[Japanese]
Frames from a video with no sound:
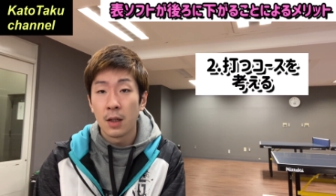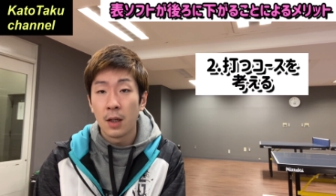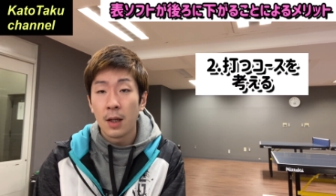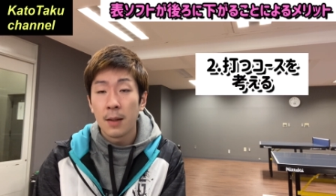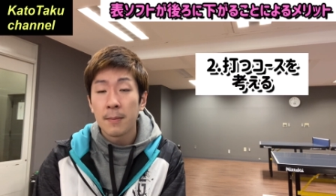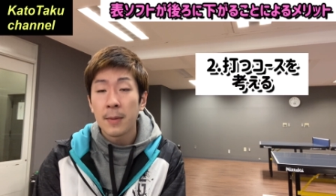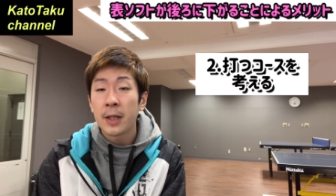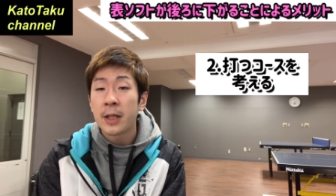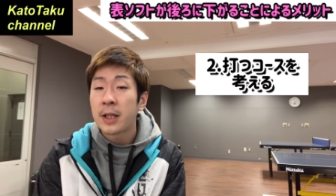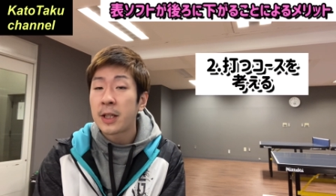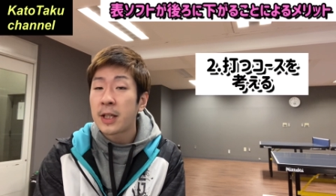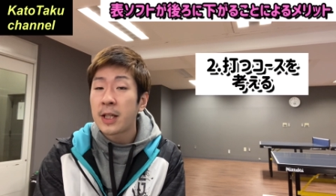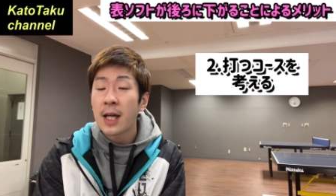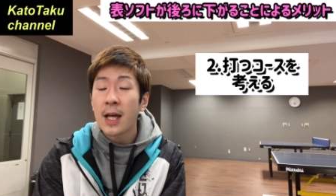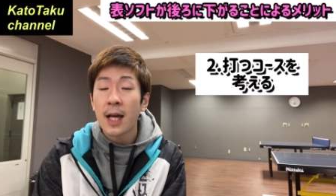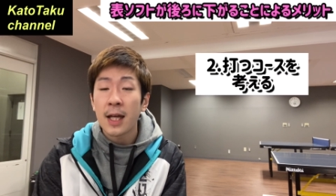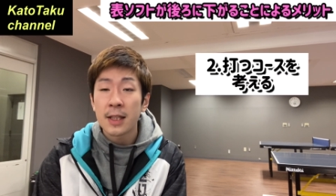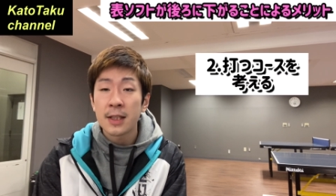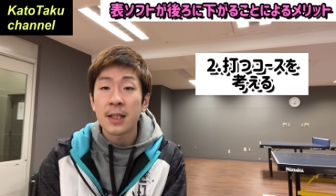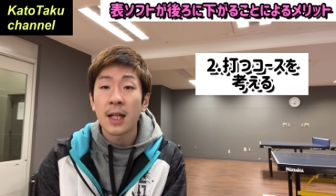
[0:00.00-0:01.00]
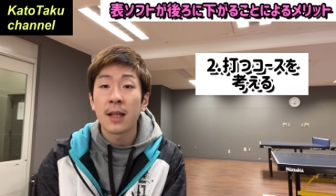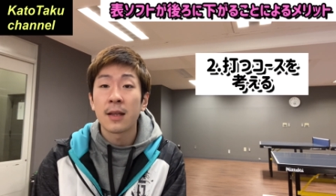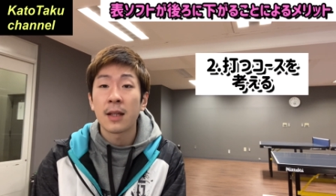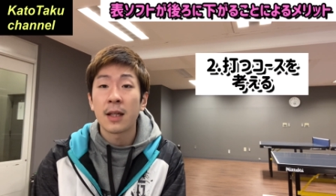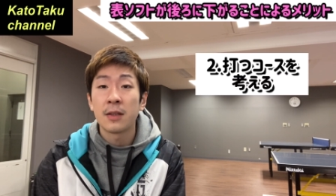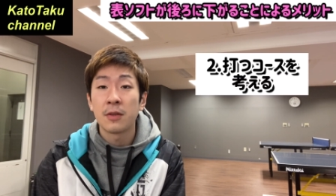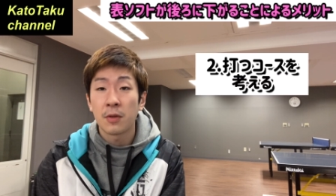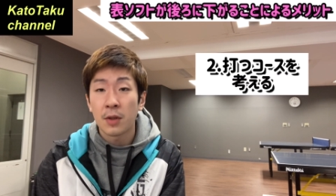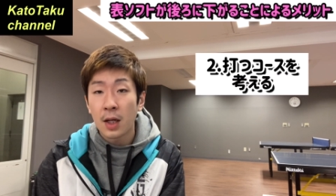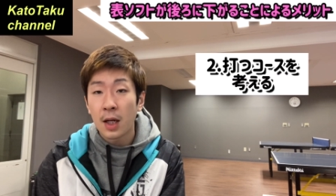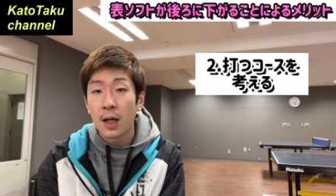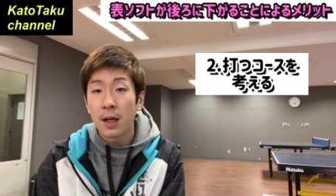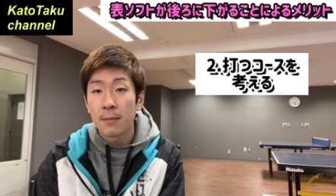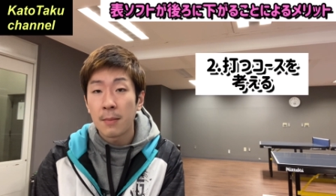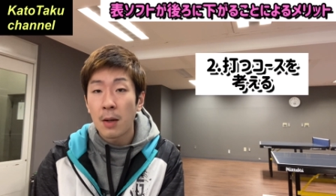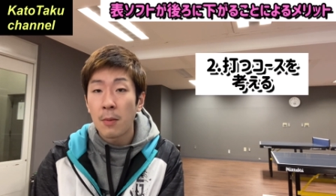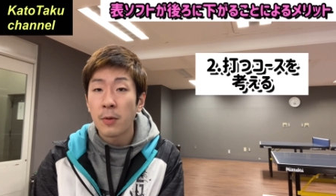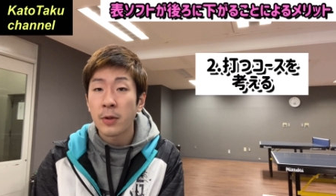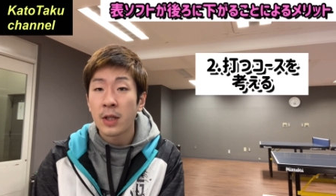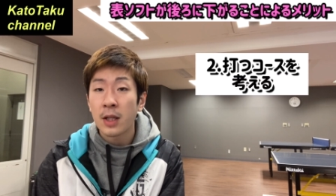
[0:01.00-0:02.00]
まあ、引き合いになったりとか、
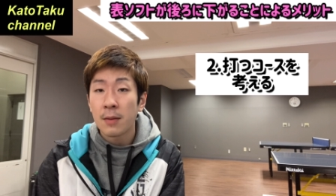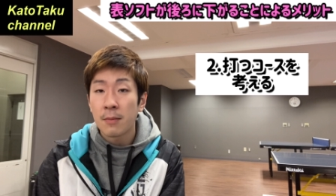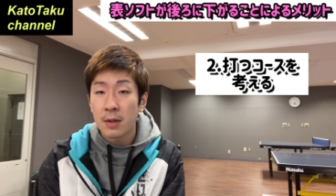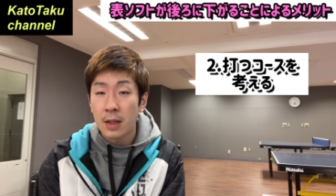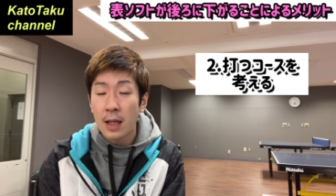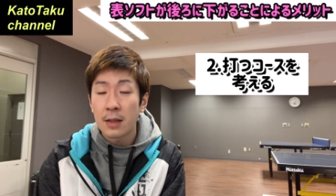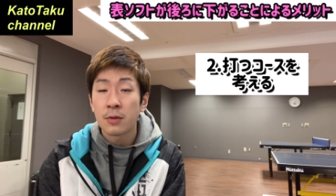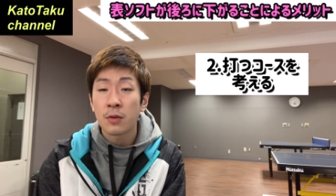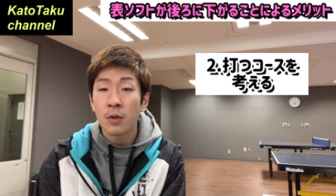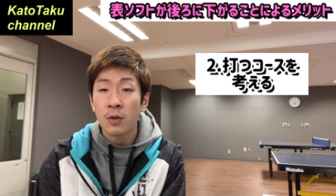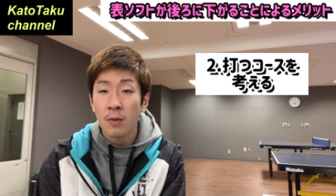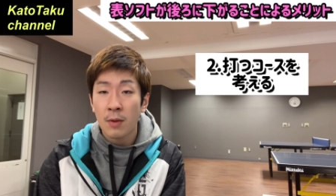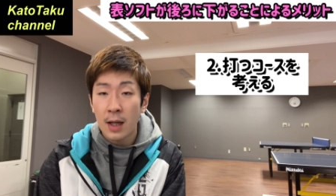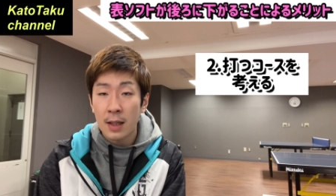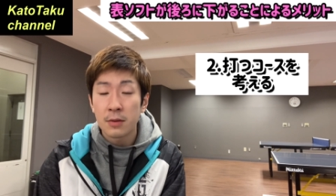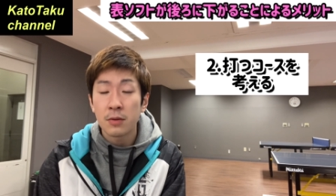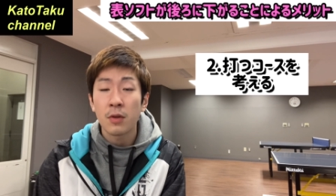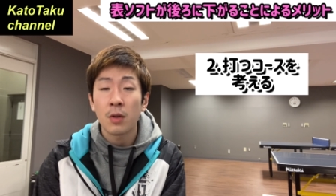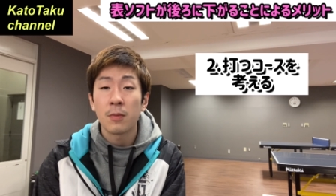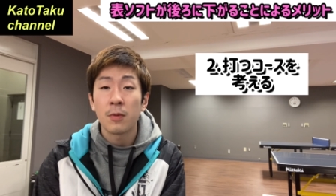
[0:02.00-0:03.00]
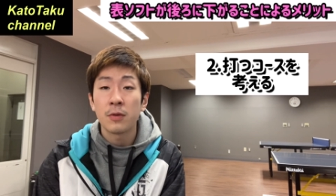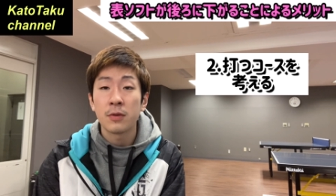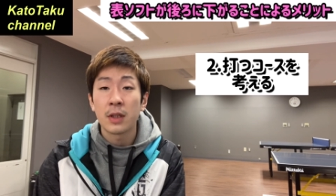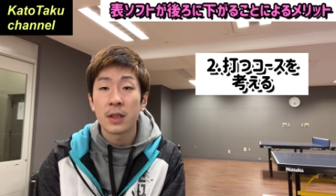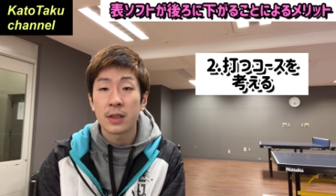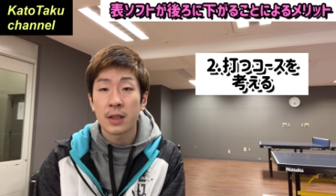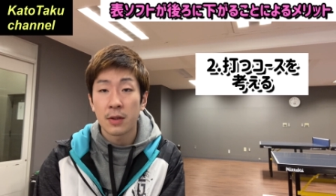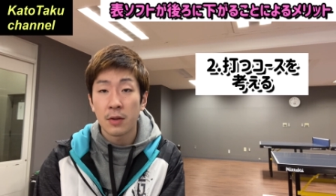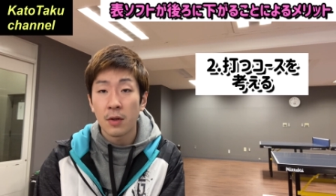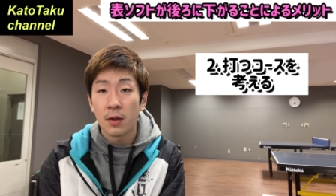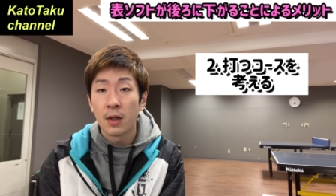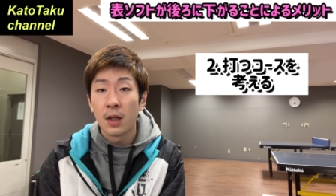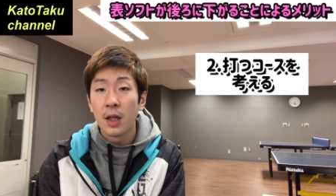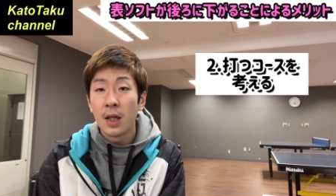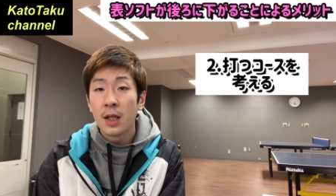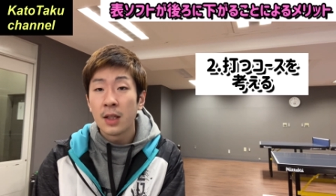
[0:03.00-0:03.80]
守手でもあることはあると思うんですけど、